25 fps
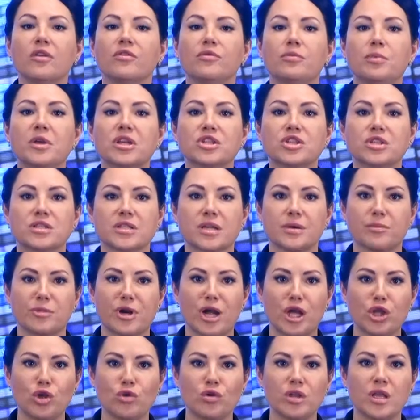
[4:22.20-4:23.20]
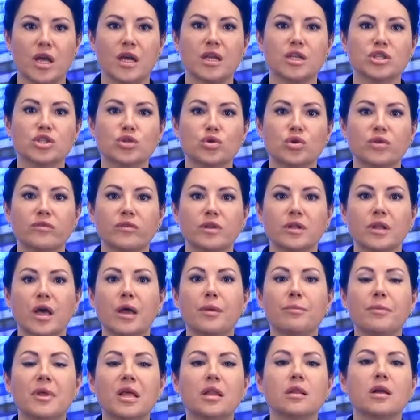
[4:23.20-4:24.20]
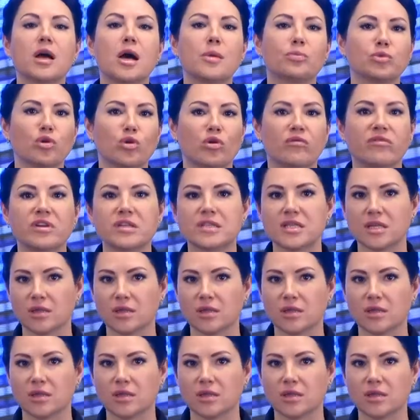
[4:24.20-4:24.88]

В Бежецком районе арестован мелкооптовый